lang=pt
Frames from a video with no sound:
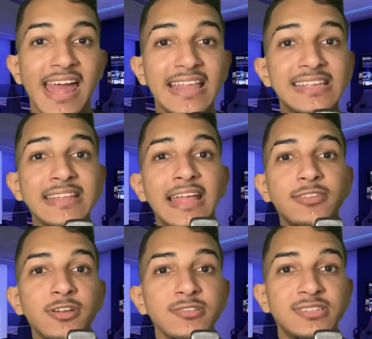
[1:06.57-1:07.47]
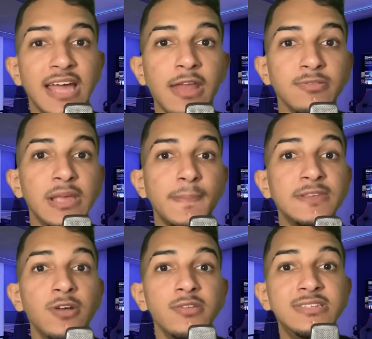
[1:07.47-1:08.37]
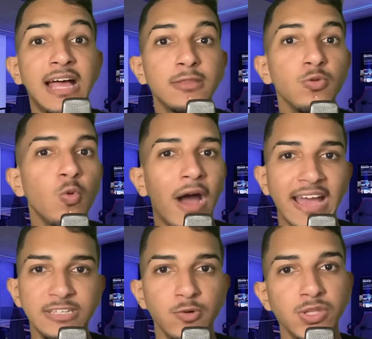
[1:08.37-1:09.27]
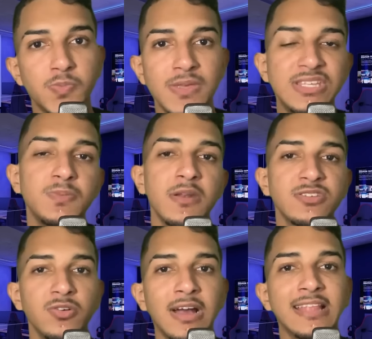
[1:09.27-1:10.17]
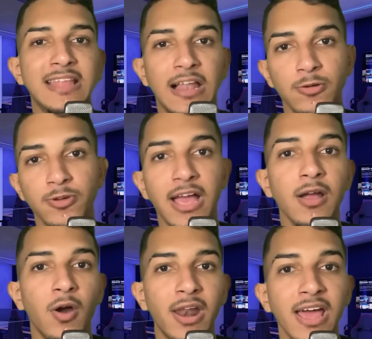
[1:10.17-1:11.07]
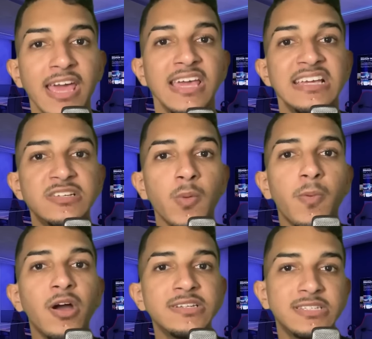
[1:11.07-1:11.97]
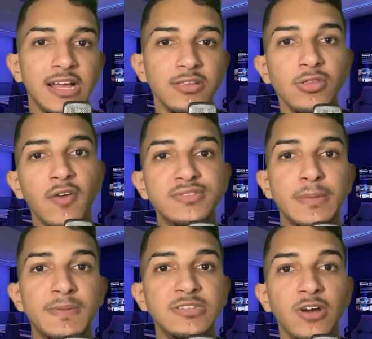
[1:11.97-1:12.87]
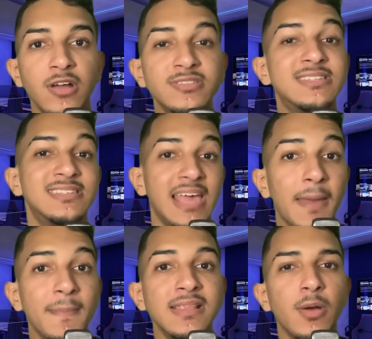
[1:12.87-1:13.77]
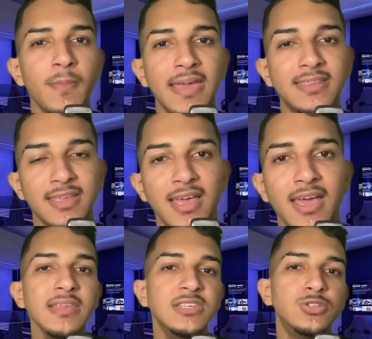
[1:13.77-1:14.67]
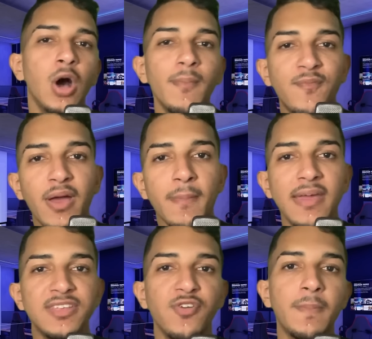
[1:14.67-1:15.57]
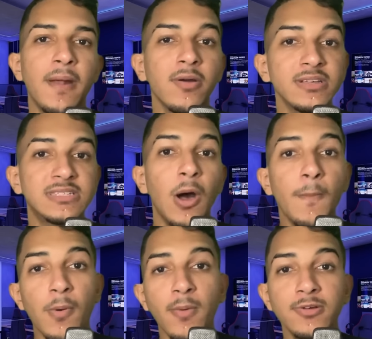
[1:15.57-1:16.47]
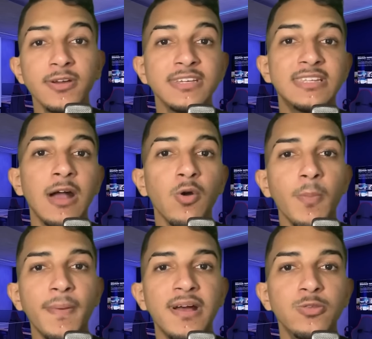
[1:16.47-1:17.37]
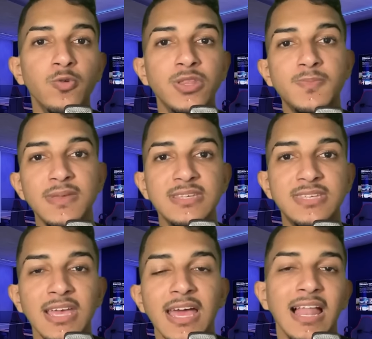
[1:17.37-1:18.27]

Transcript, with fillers: eles até trouxeram os episódios atuais de One Piece para o seu catálogo e agora estão postando novos episódios semanalmente. Mas isso obviamente foi para alcançar o público que está acompanhando One Piece